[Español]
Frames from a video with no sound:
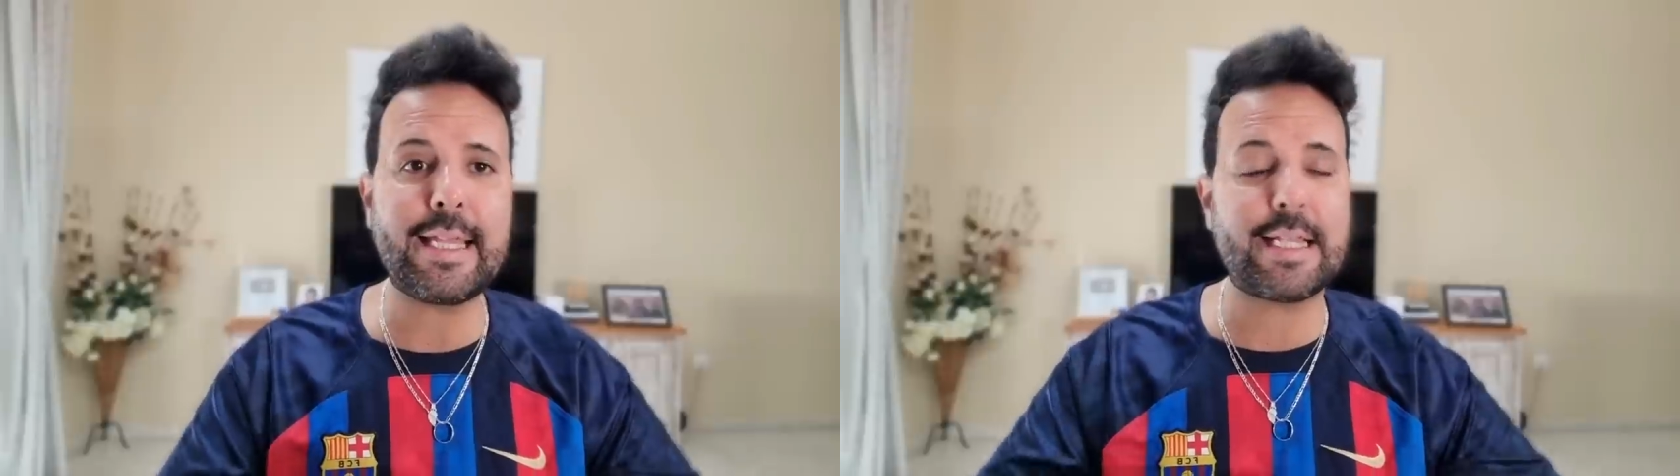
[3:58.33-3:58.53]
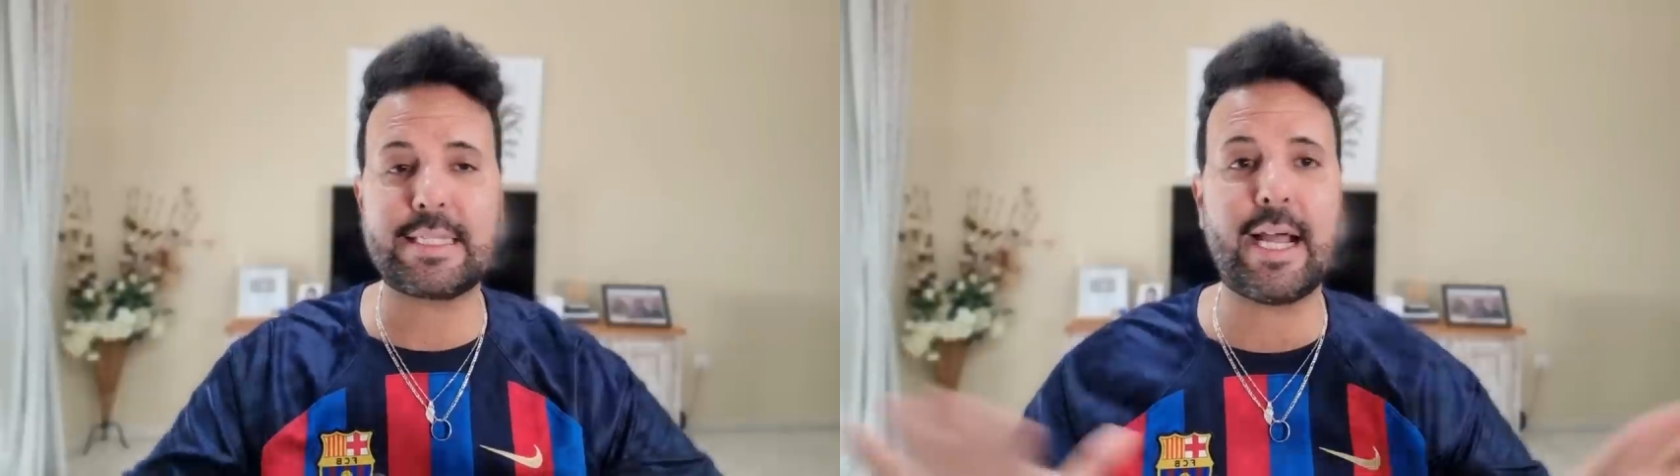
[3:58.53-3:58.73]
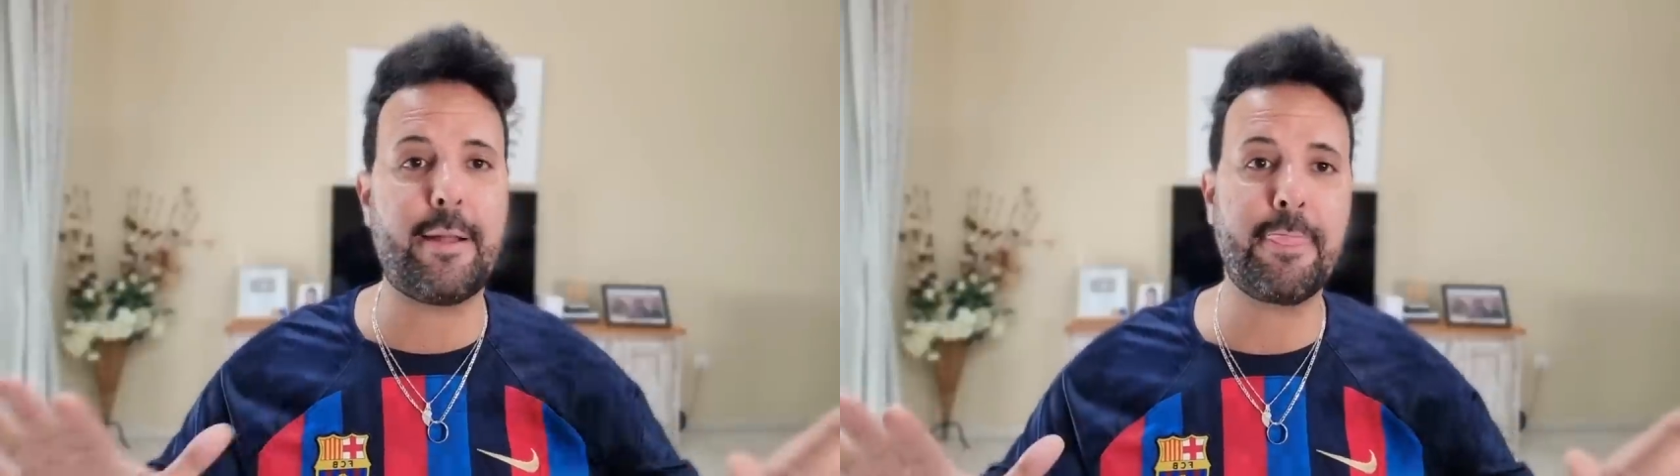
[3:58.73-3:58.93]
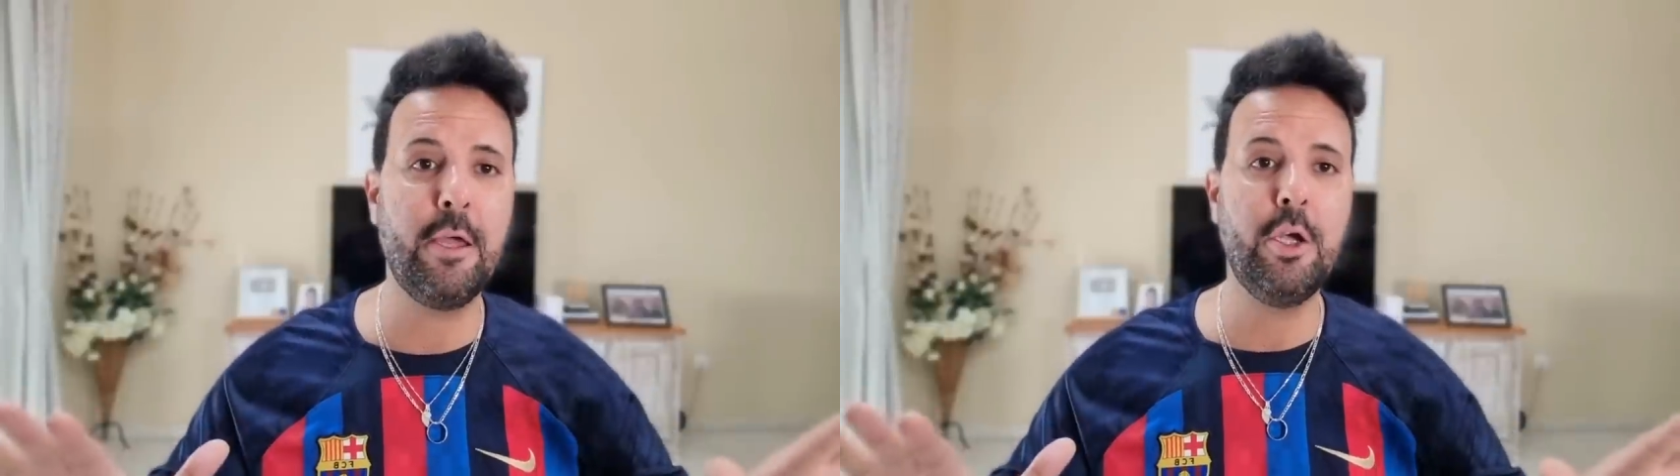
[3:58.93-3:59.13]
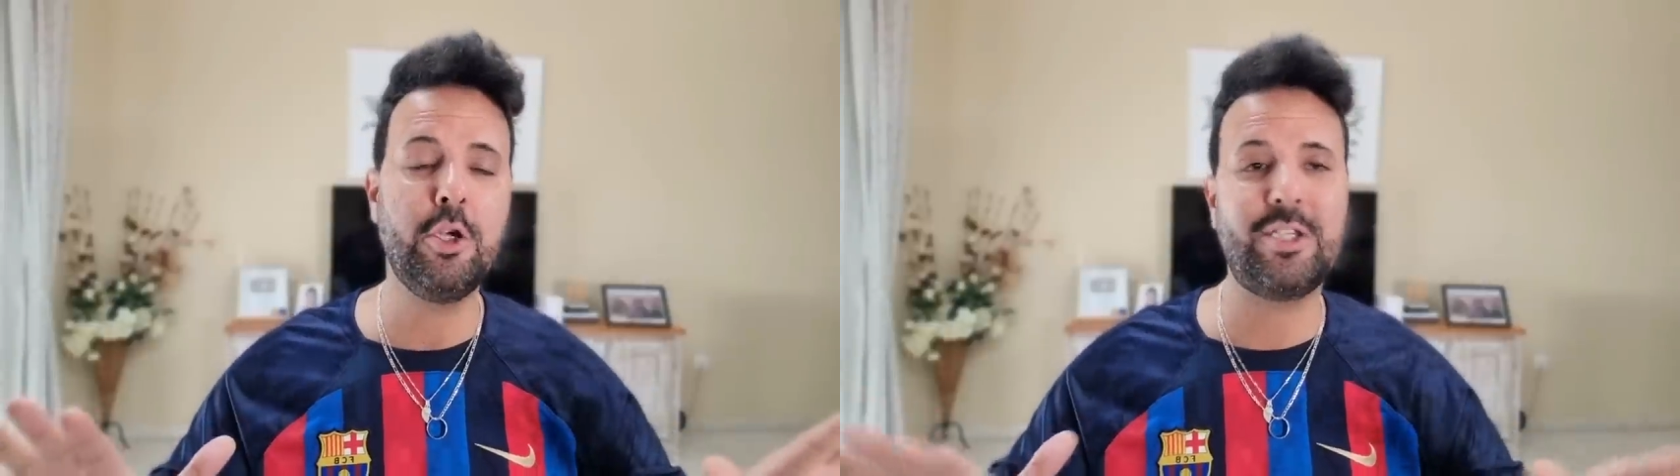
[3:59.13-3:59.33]
y ya está.
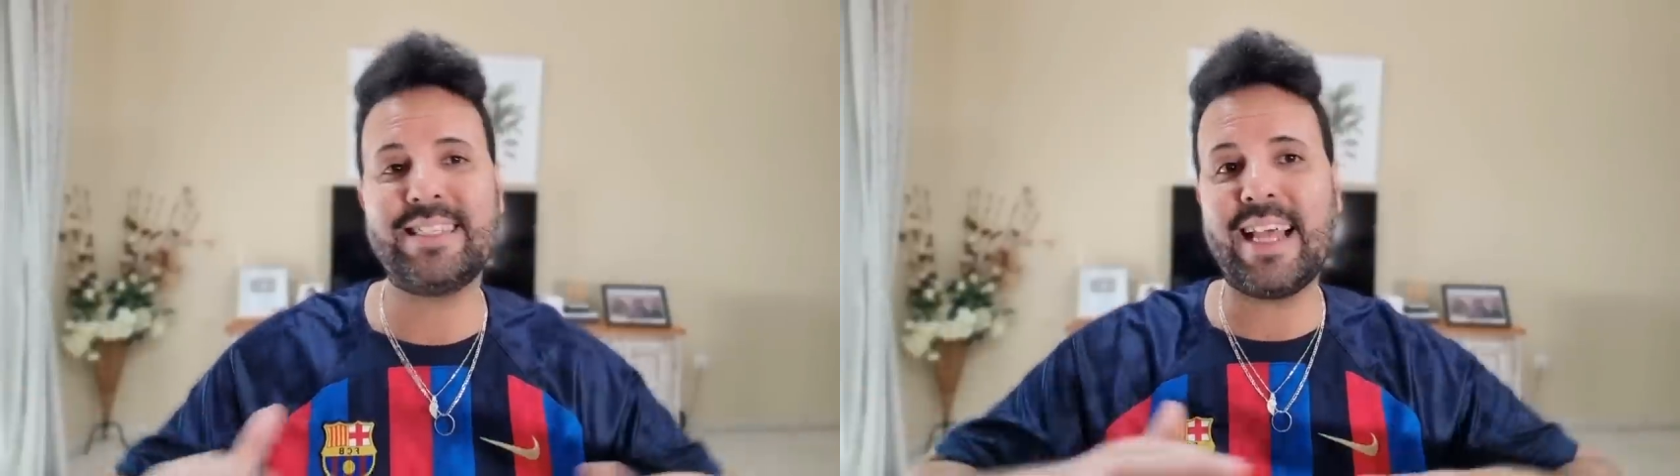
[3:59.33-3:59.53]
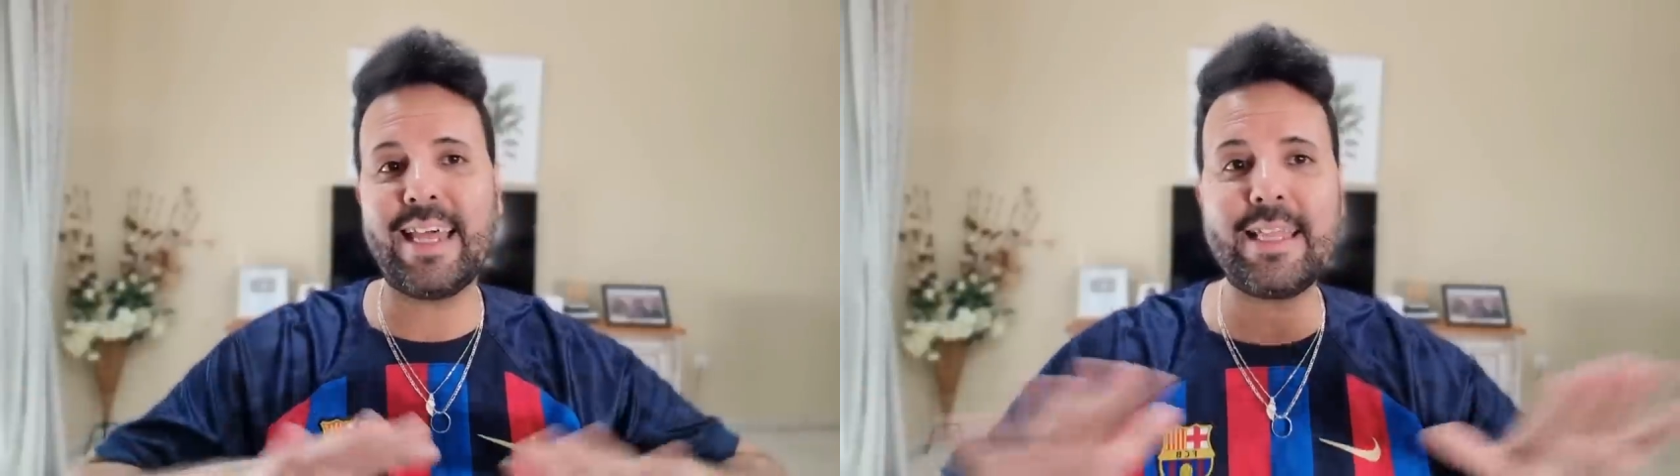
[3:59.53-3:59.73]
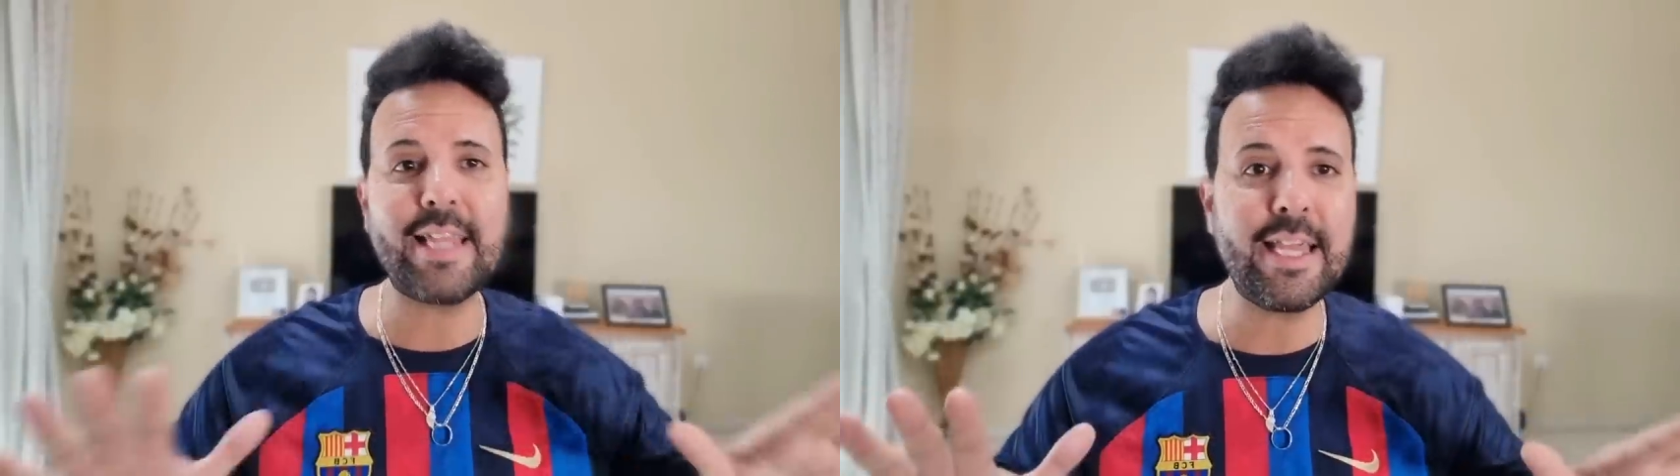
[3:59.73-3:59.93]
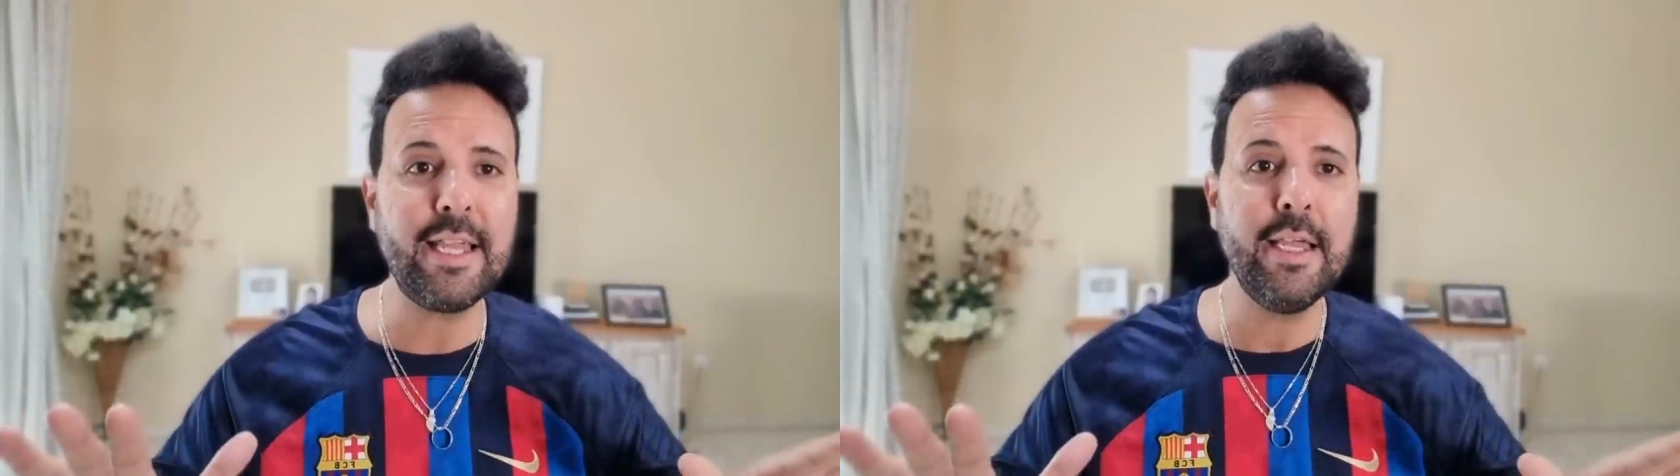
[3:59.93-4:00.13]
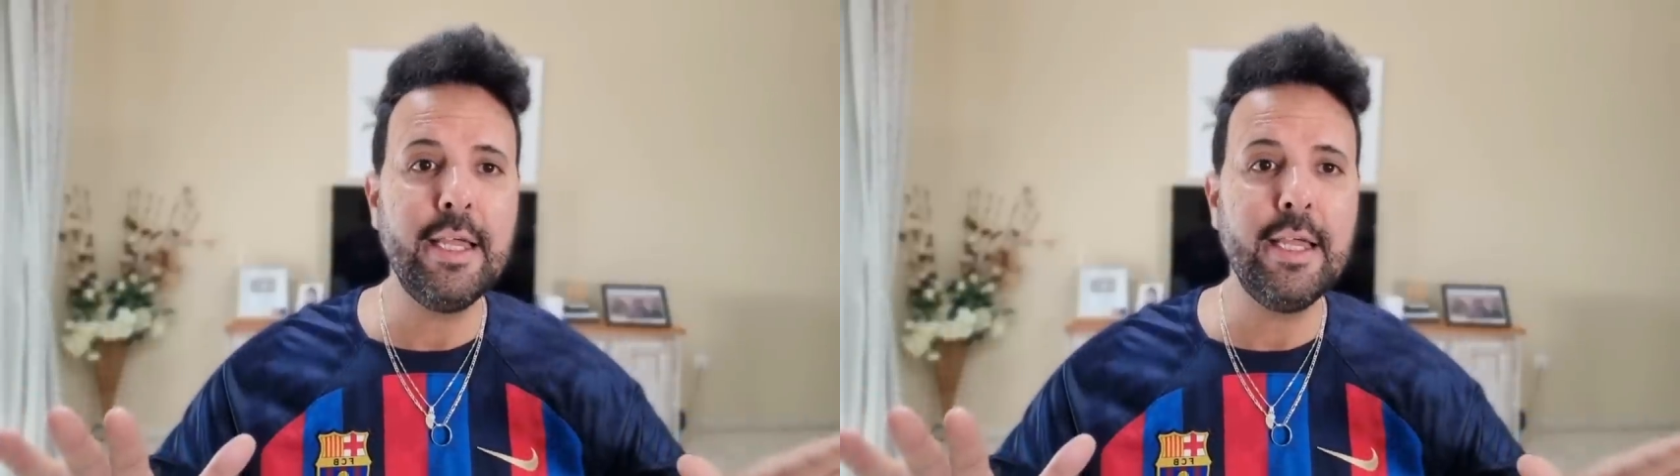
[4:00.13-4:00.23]
O sea, esa gente